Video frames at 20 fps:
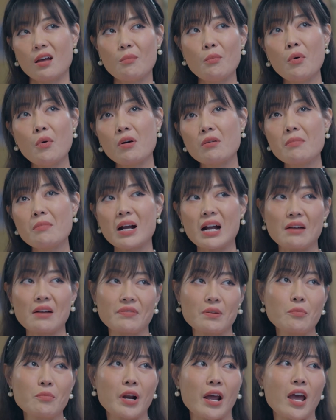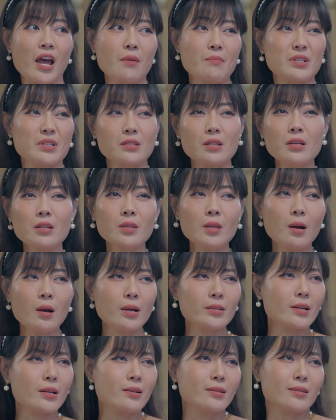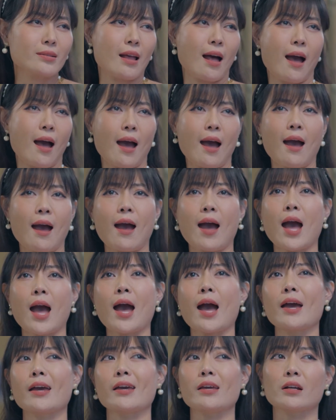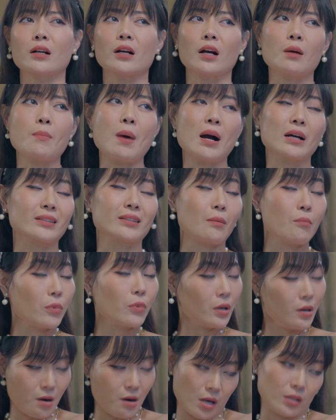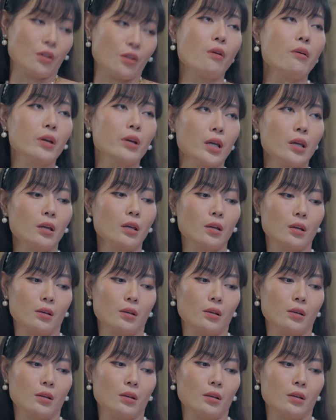Muốn mà cặp với một em mà xinh tươi chân dài cỡ bằng tầm một nửa tôi ý,